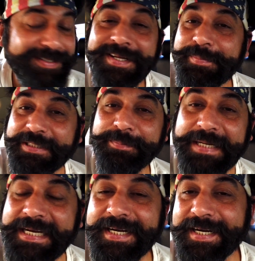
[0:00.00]
मतलब
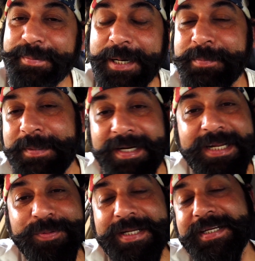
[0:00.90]
क्रेडिट कार्ड डिपार्टमेंट का
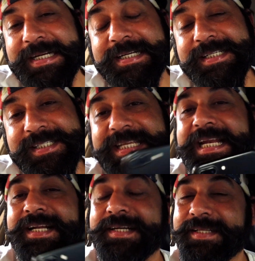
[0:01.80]
नहीं उन्हें क्रेडिट कार्ड
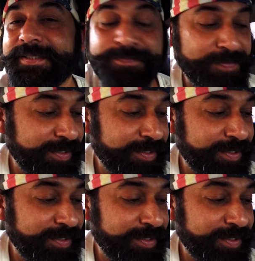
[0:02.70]
सेल करना था